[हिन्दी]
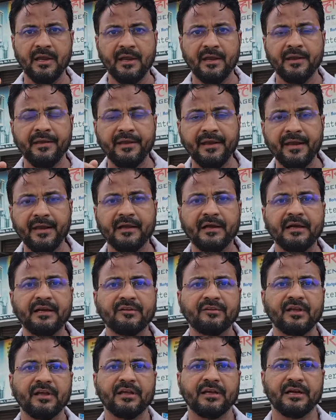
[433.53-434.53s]
इन्हें
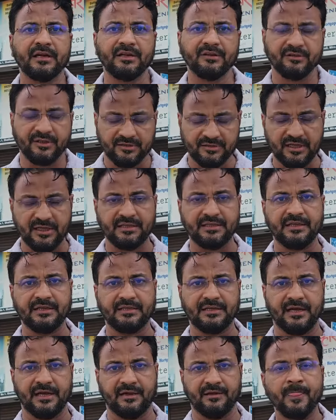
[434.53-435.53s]
कड़ी से कड़ी सजा दी
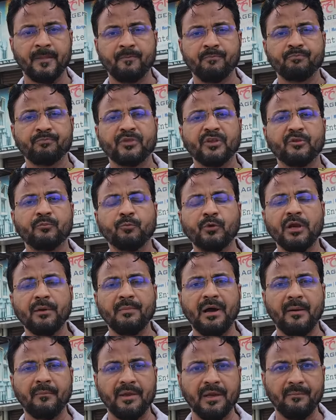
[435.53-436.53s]
जाए इस पूरे
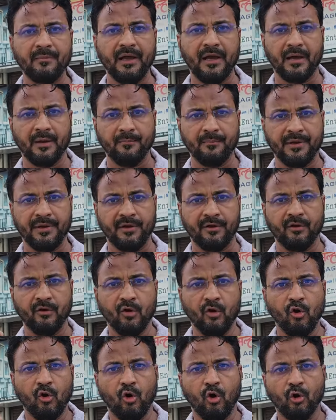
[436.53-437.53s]
मामले में हमने
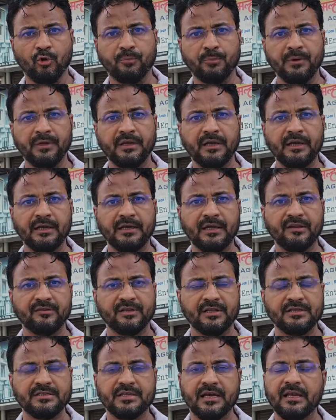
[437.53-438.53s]
हॉस्पिटल के
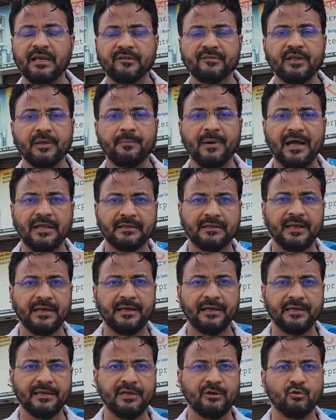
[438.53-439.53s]
संचालक से बात
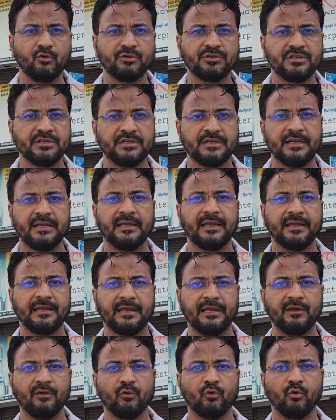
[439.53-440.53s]
करने की कोशिश की
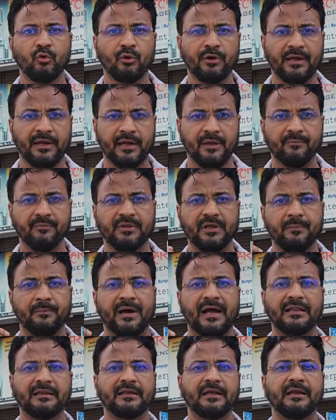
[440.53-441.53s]
लेकिन उन्होंने हमसे
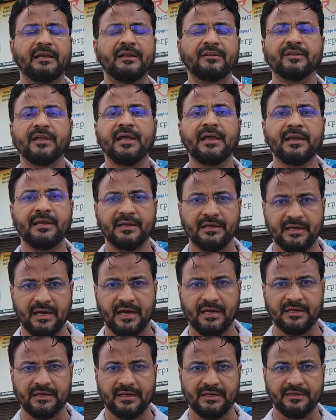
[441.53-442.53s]
बात करने से
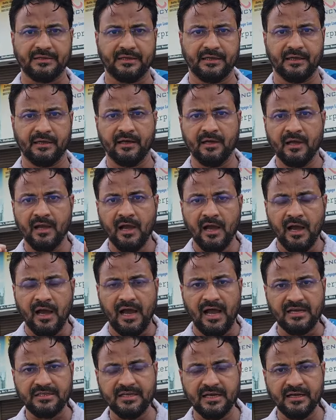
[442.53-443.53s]
इनकार कर दिया
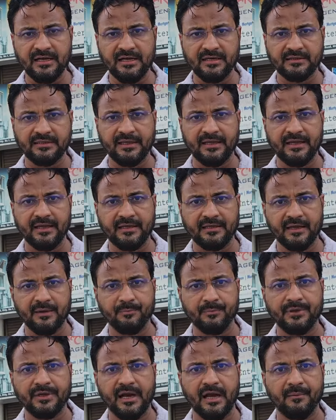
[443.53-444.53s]
आशा करते हैं कि
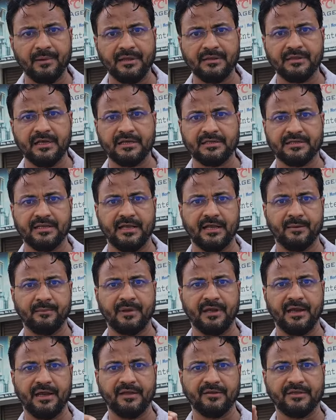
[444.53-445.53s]
मीरा भाईंदा शहर
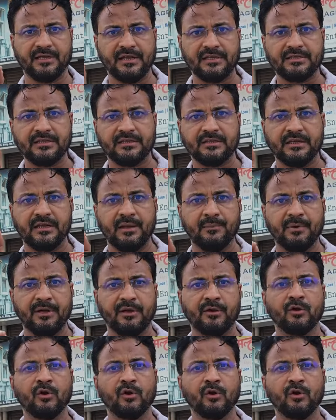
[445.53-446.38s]
में ऐसे जितने भी